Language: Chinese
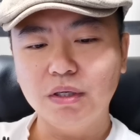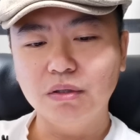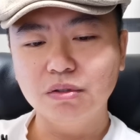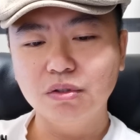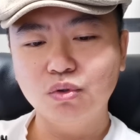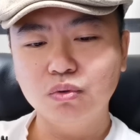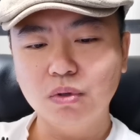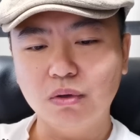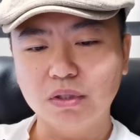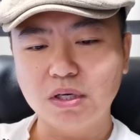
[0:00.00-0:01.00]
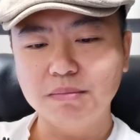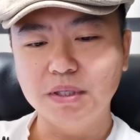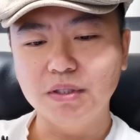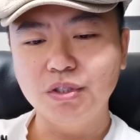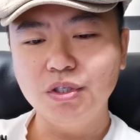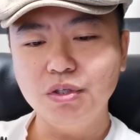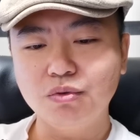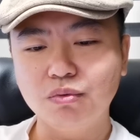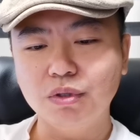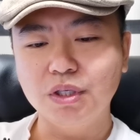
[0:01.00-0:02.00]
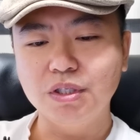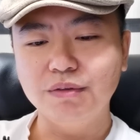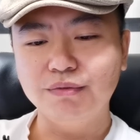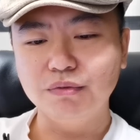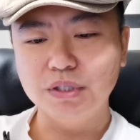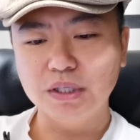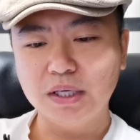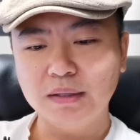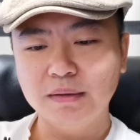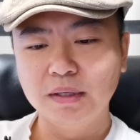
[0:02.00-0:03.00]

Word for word: 俄罗斯出口的商品、技术以及服务清单。